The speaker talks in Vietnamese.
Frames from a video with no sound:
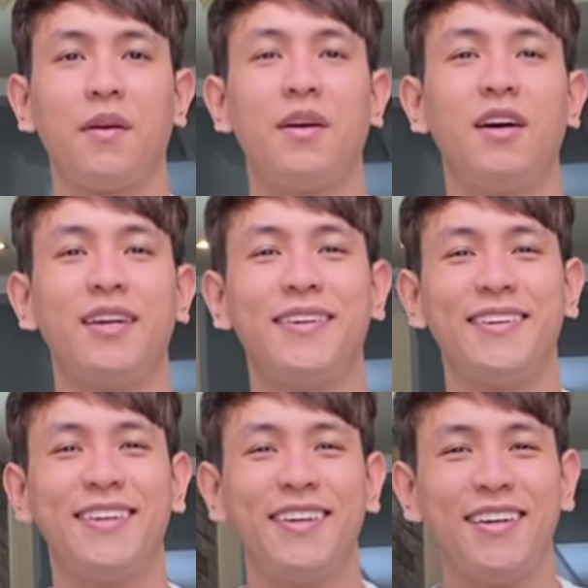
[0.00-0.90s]
Rồi,
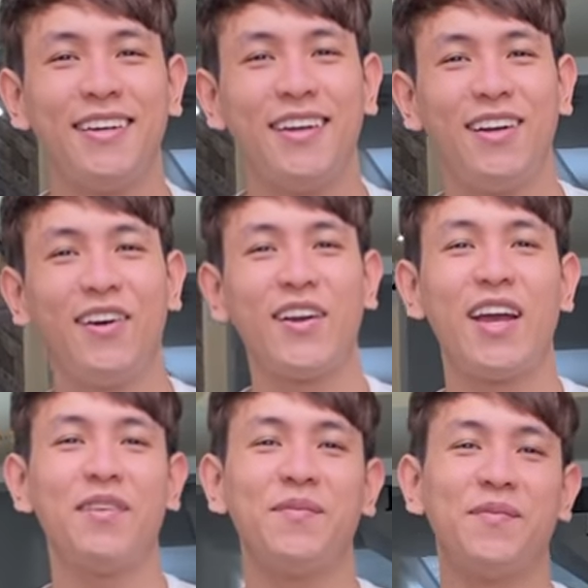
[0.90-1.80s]
hello anh
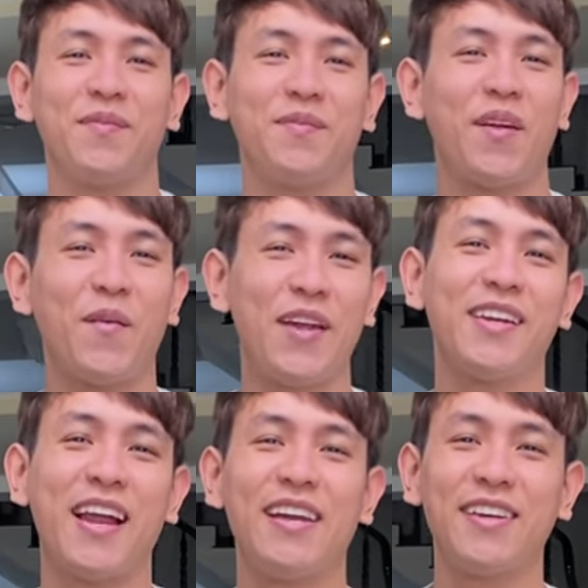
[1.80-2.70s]
em đã quay
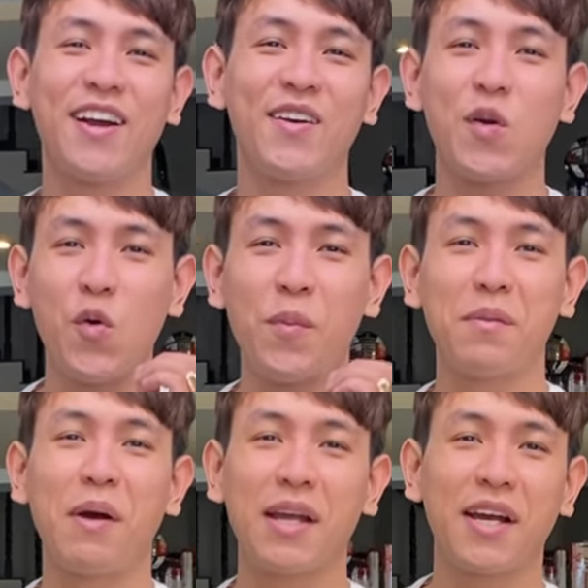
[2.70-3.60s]
trở lại với kênh của
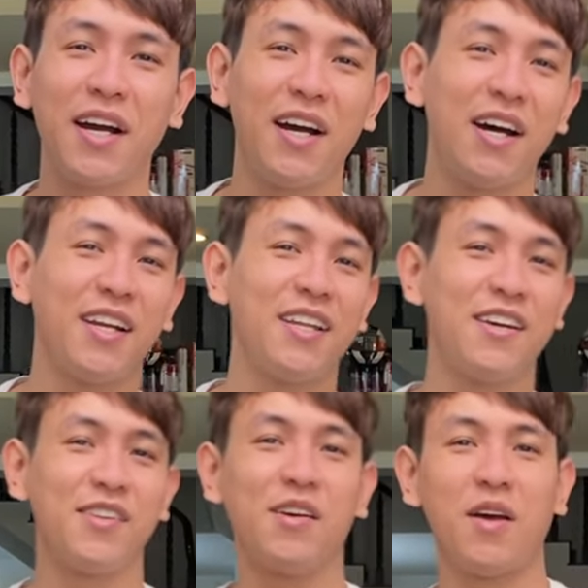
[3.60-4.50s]
Minh Biker Thì
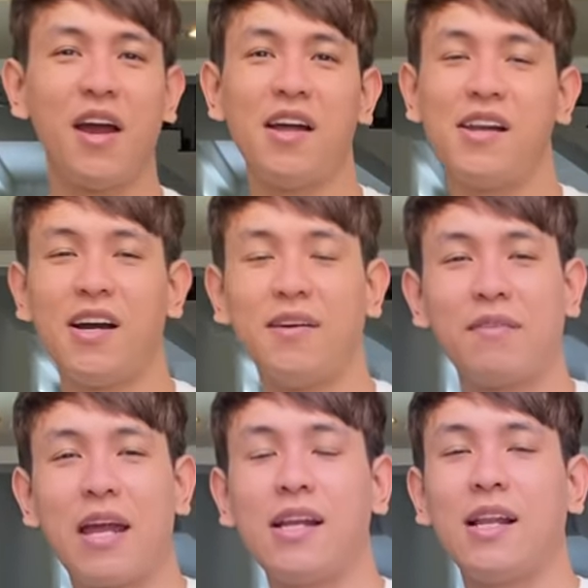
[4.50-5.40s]
như tiêu đề là
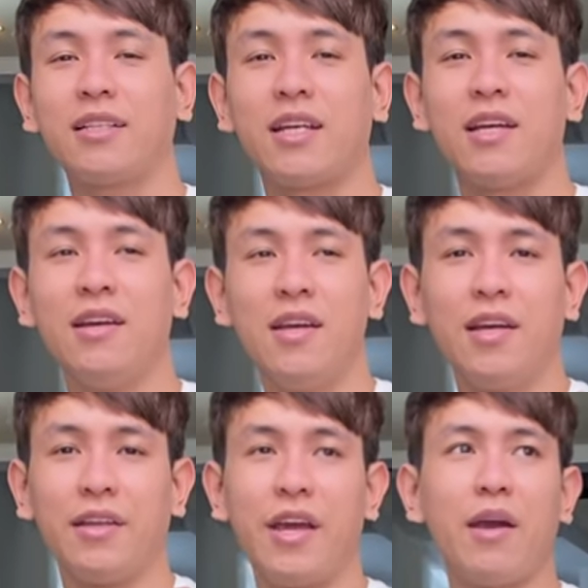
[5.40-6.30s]
hôm nay là sẽ
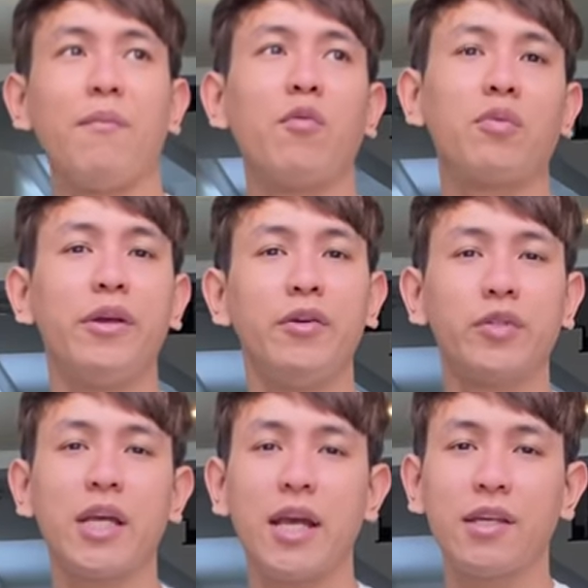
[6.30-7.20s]
về một
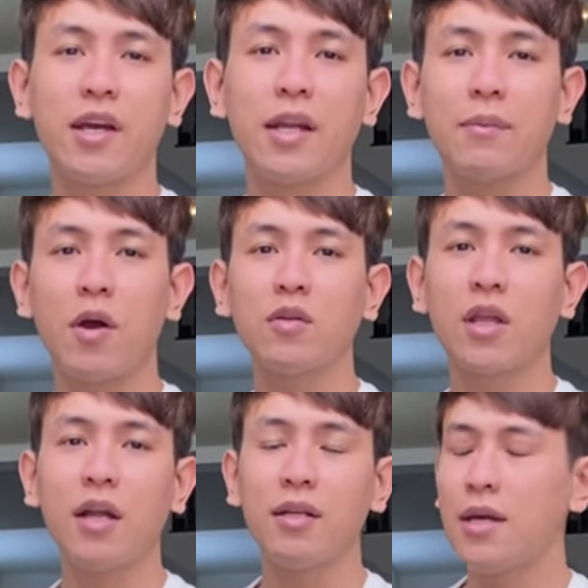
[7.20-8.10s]
nhiều xe cho anh em đón
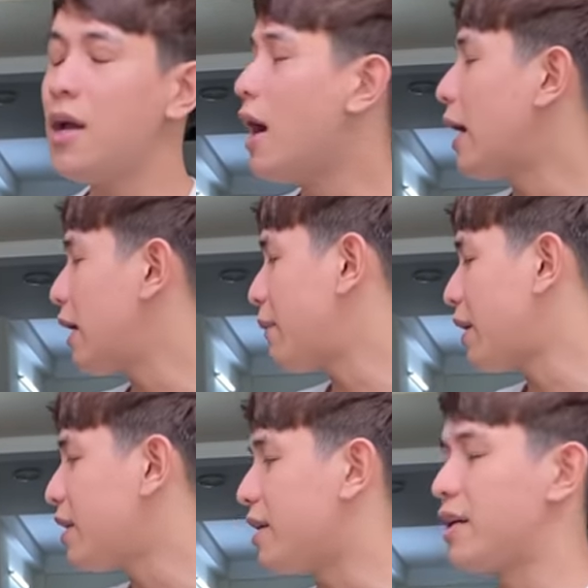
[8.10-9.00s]
Tết Anh em
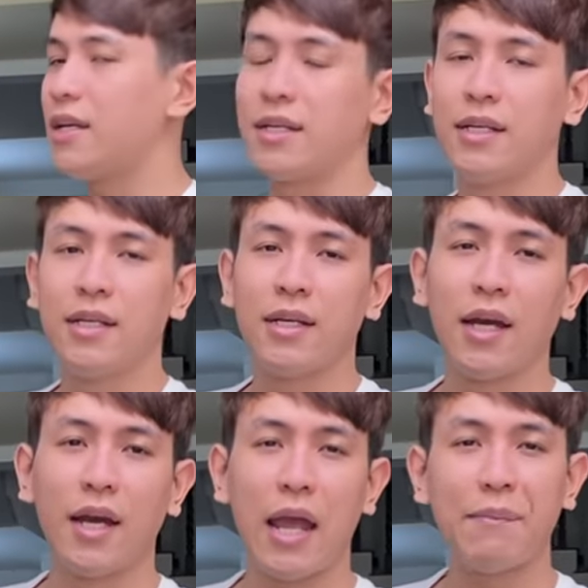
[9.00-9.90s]
hãy nhìn đi
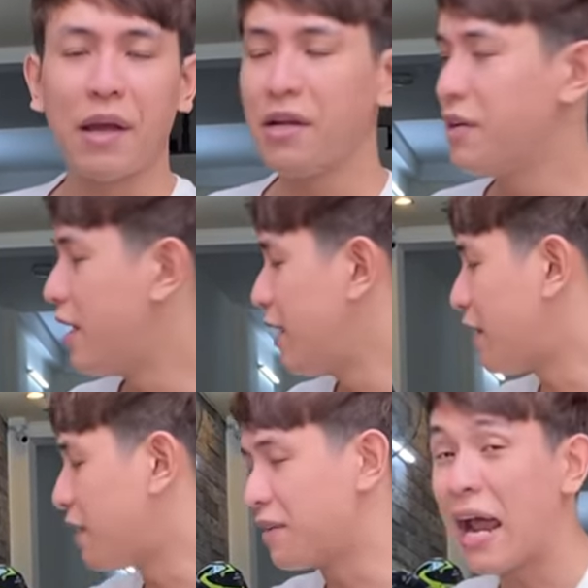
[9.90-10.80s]
à, Em hãy ly
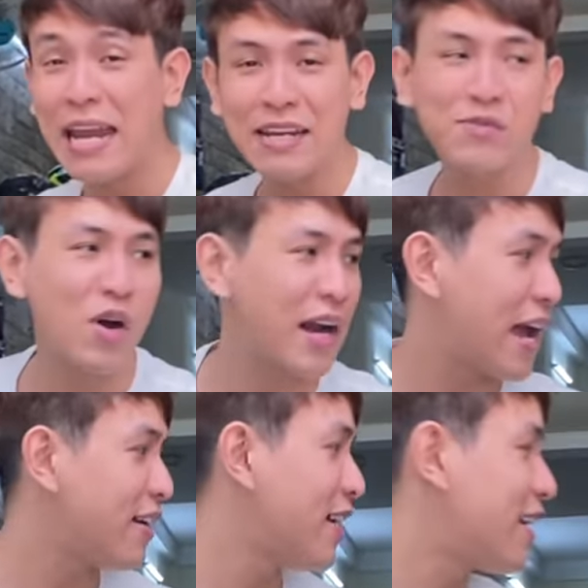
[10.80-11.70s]
từ đây qua
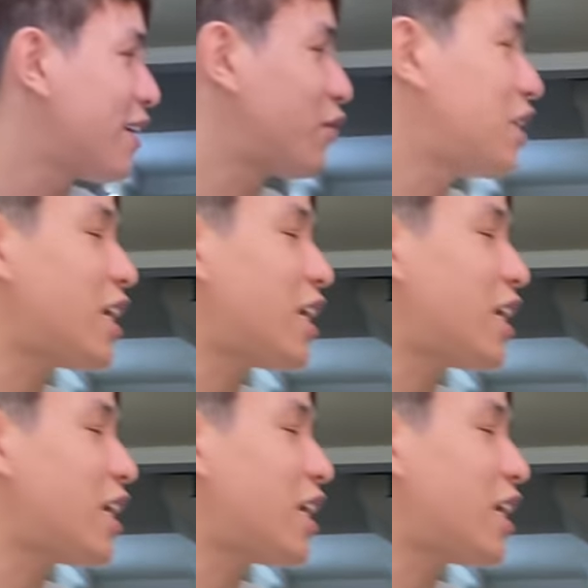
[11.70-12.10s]
đây để anh em thấy